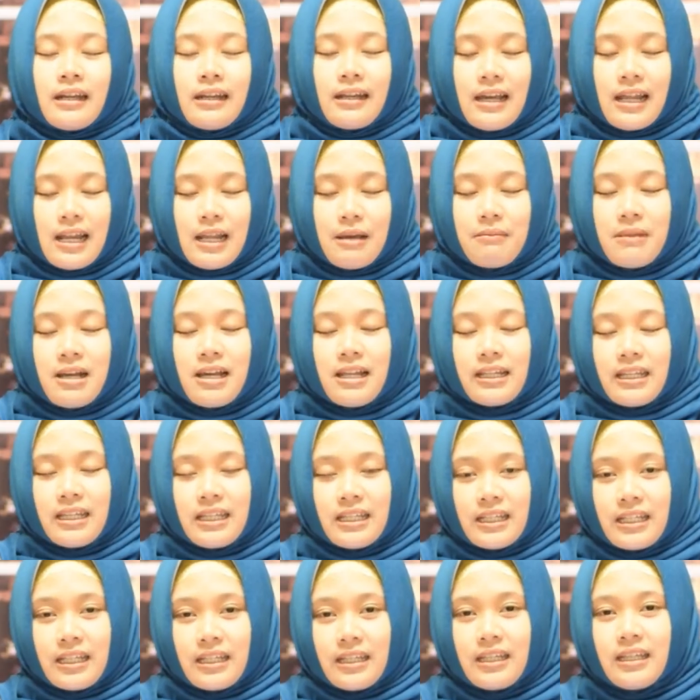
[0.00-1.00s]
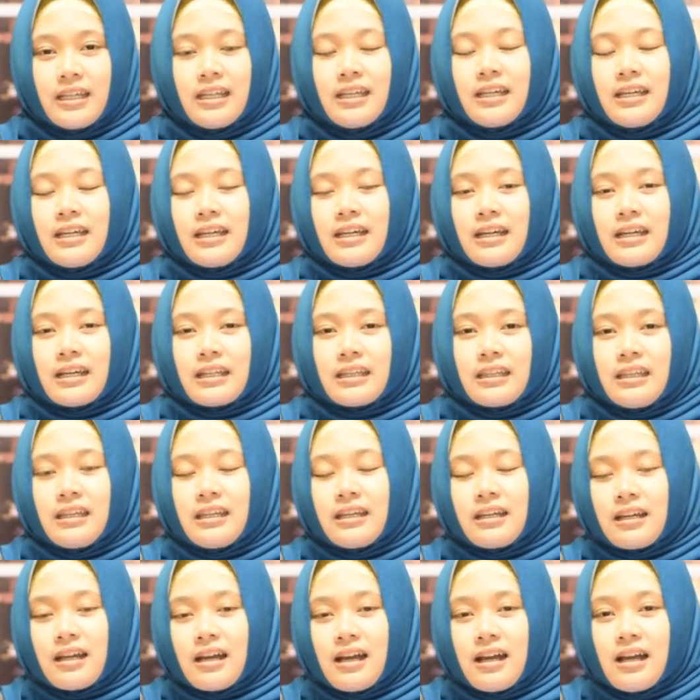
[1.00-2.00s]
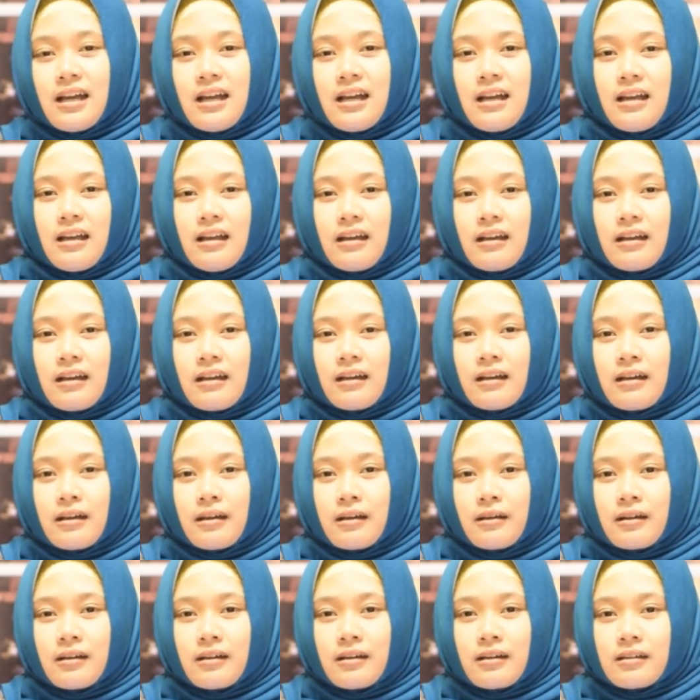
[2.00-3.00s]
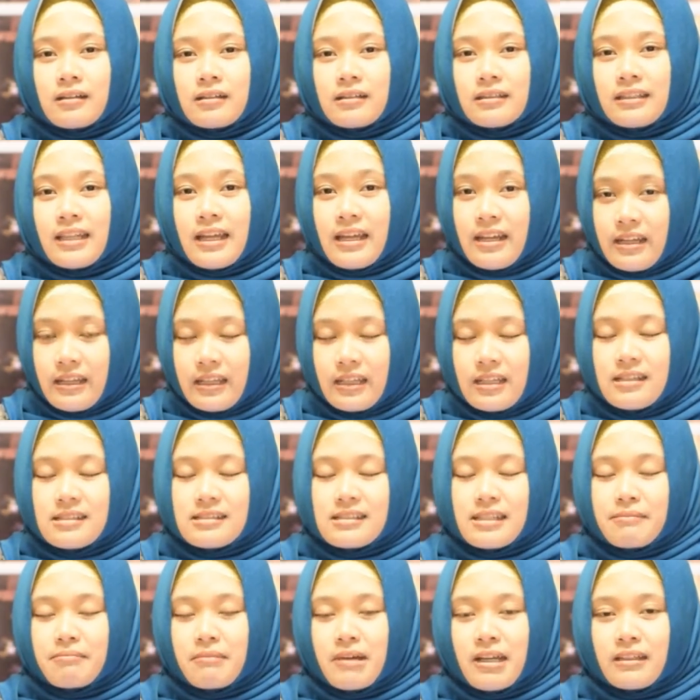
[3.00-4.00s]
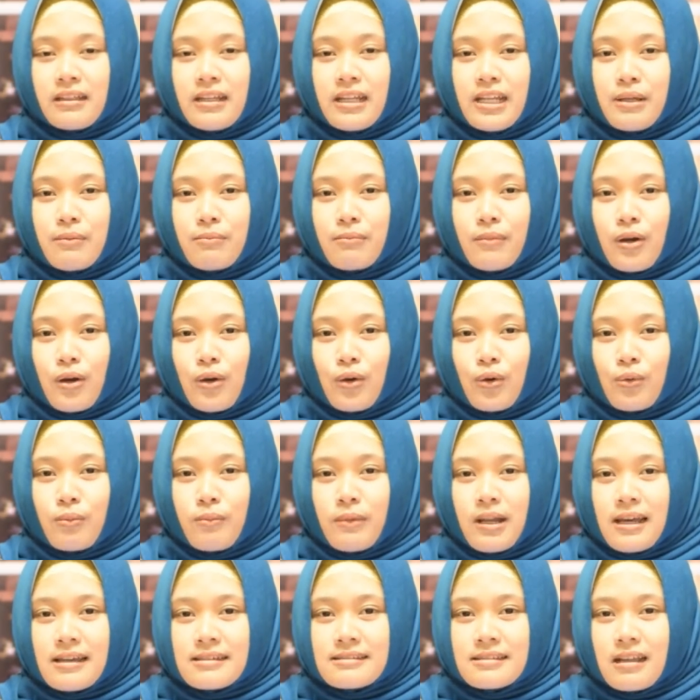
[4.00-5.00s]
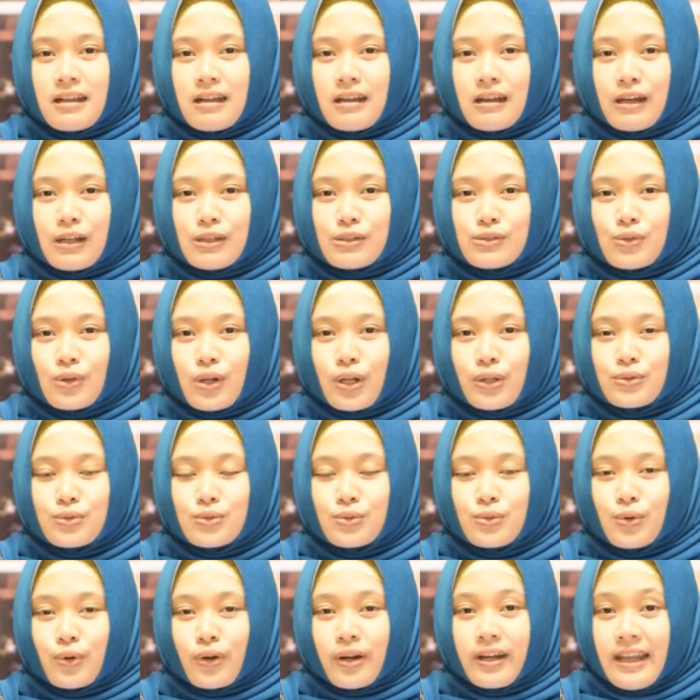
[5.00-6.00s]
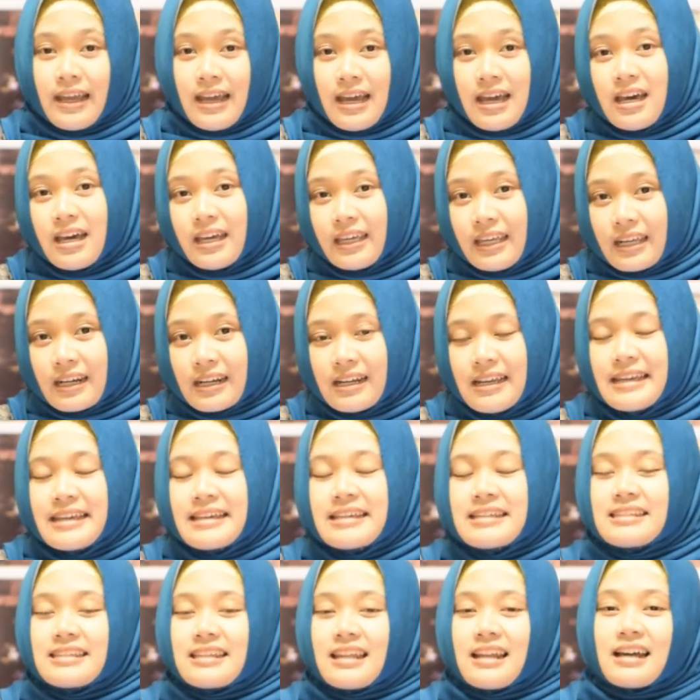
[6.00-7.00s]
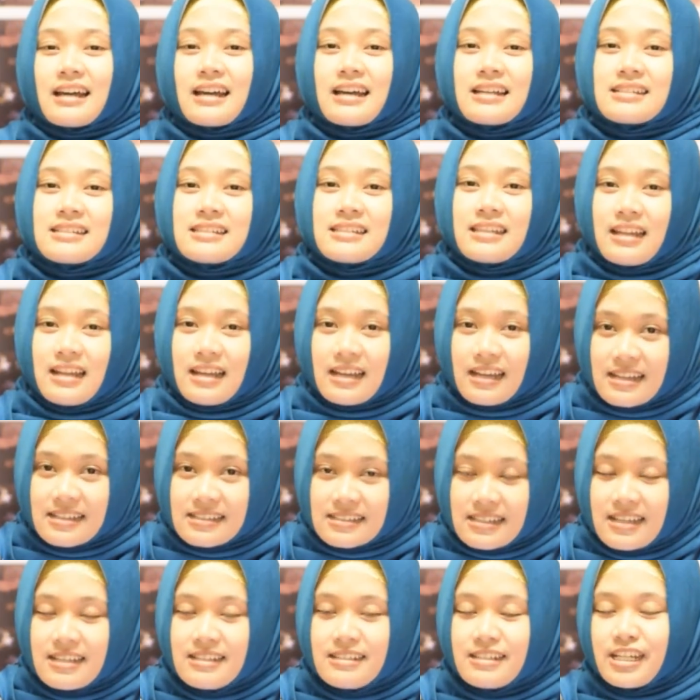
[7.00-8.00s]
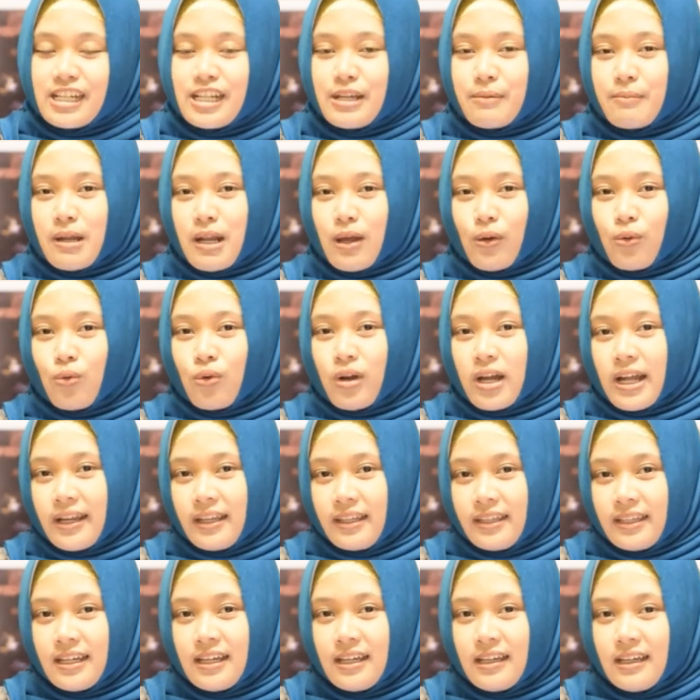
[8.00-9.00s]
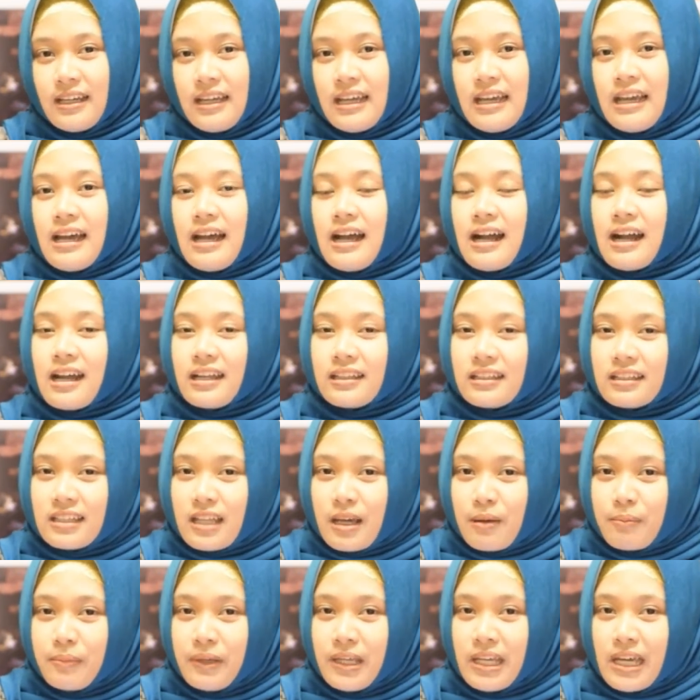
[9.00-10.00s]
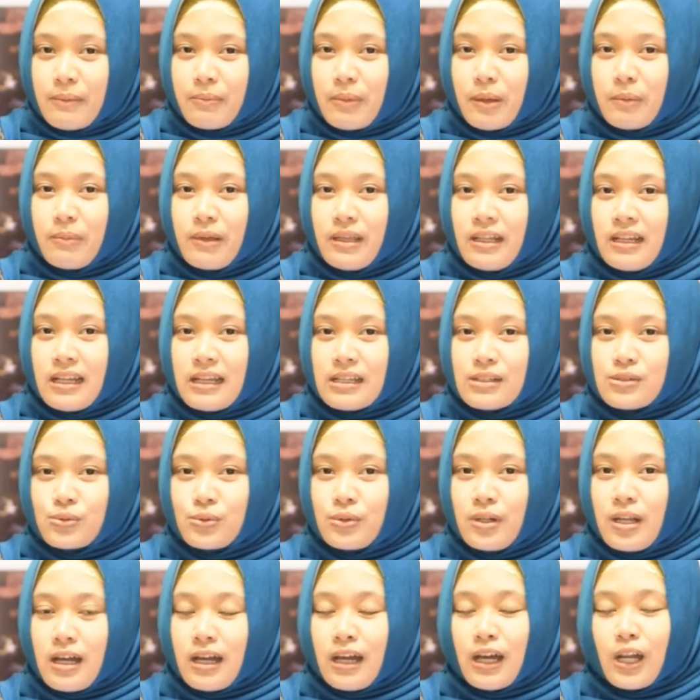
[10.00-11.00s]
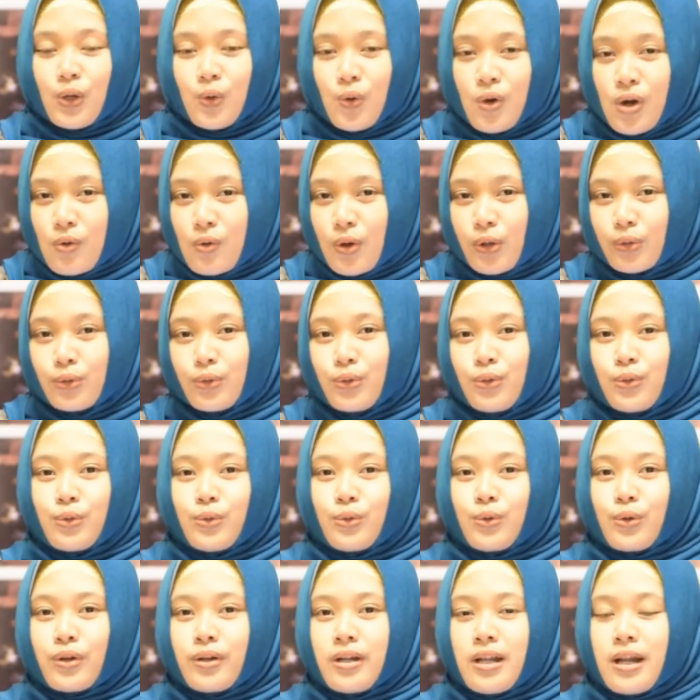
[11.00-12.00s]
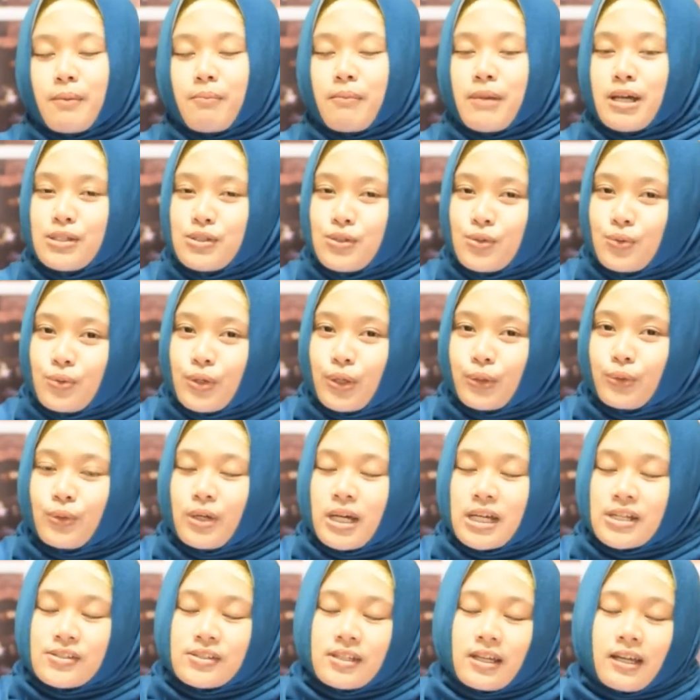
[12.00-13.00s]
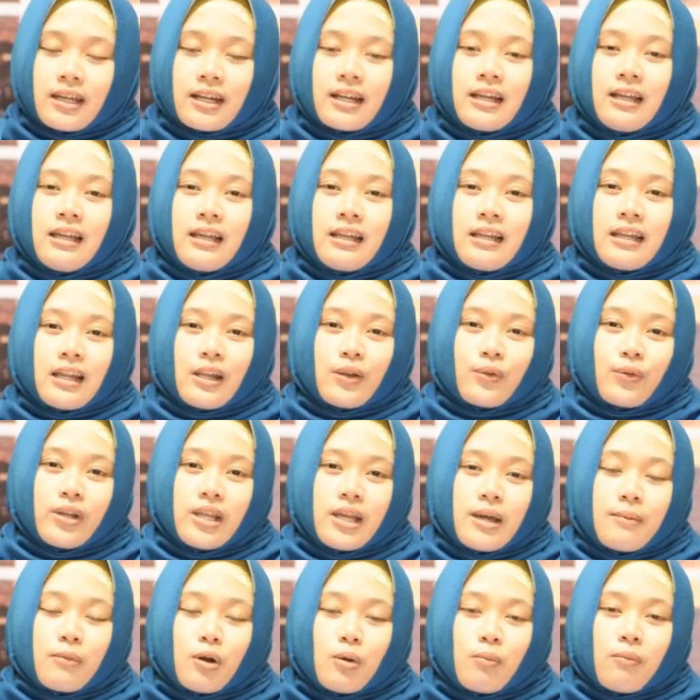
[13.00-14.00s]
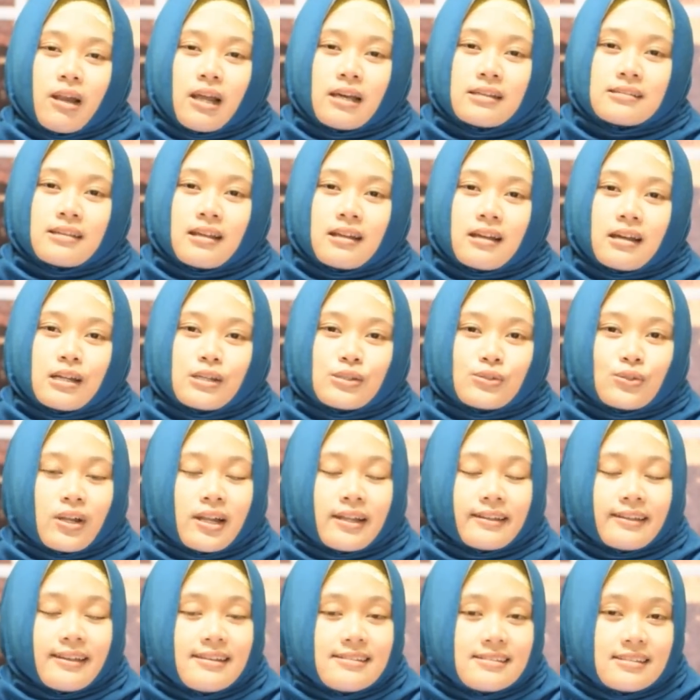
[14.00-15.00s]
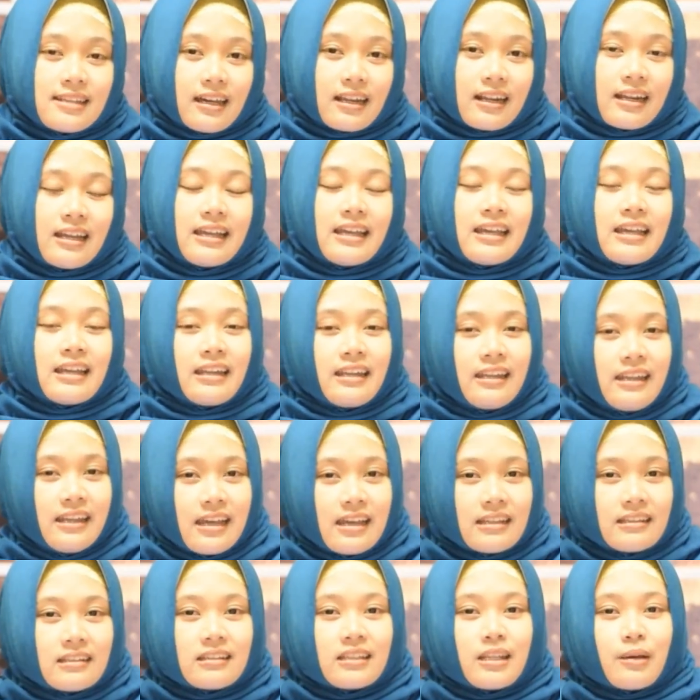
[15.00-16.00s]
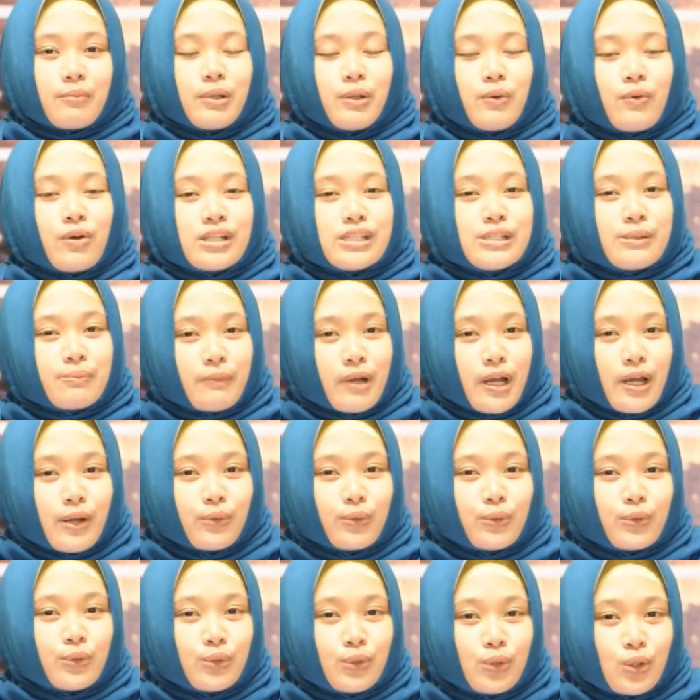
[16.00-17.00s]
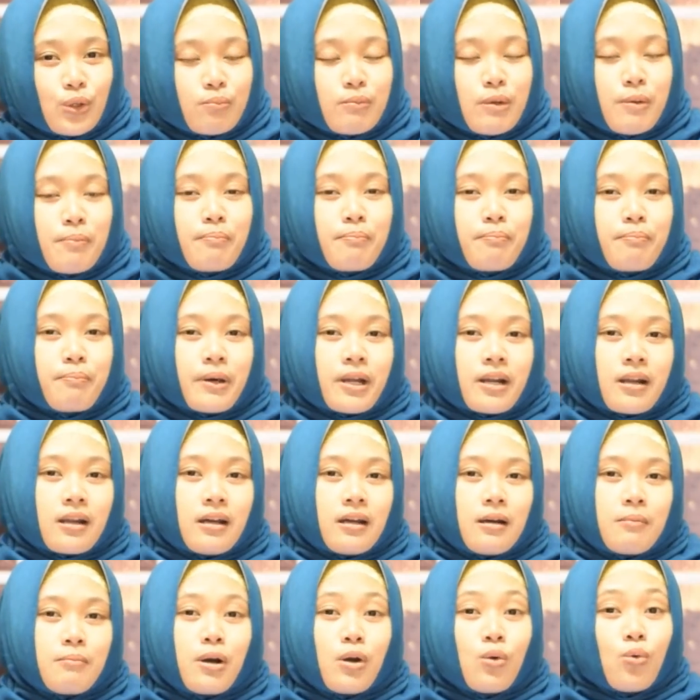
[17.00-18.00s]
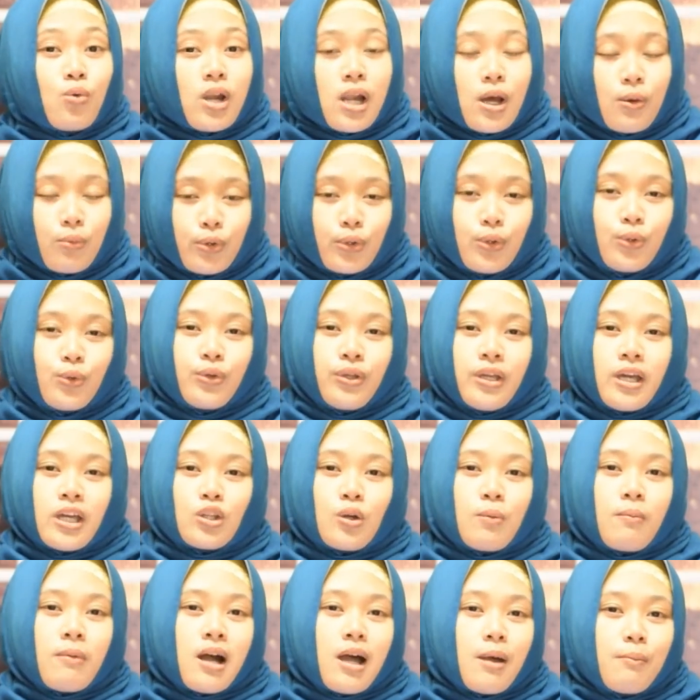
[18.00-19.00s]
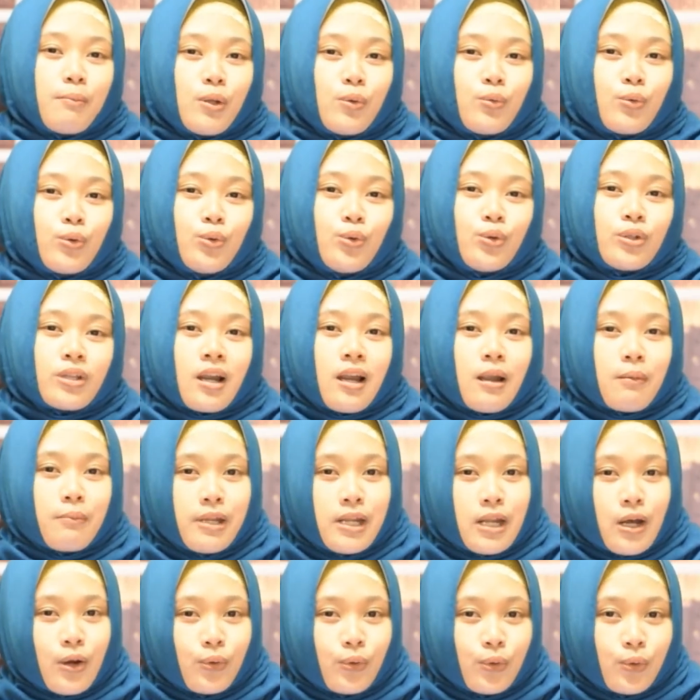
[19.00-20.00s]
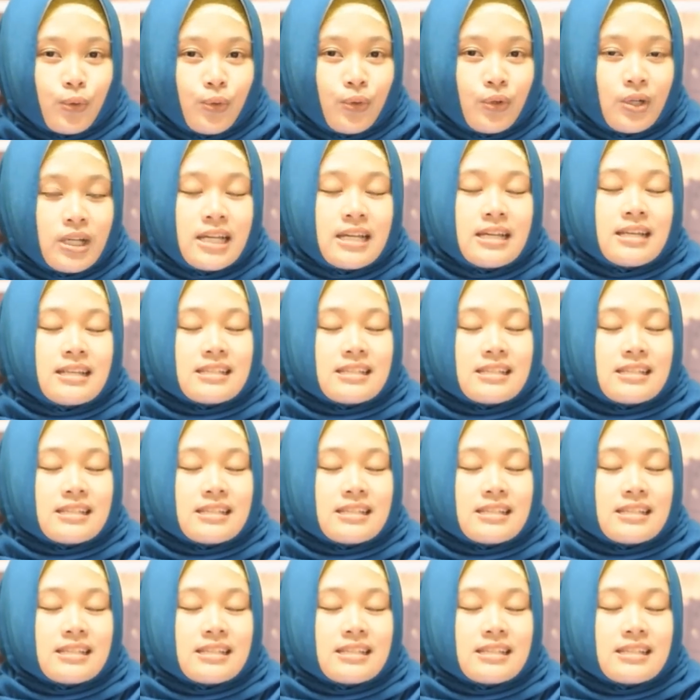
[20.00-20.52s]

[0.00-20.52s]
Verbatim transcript: Dalam hal ini, ketika uh, tadi si mbak tadi mau melaksanakan sholat zuhur di akhir, silakan silakan saja dia melakukannya. Akan tetapi apabila sudah keluar waktu zuhur dan masuk waktu asar, lalu dia mau melaksanakan sholat asar, dia tetap diwajibkan untuk memper, uh, mengulang wudhunya atau mengambil wudhu terlebih dahulu.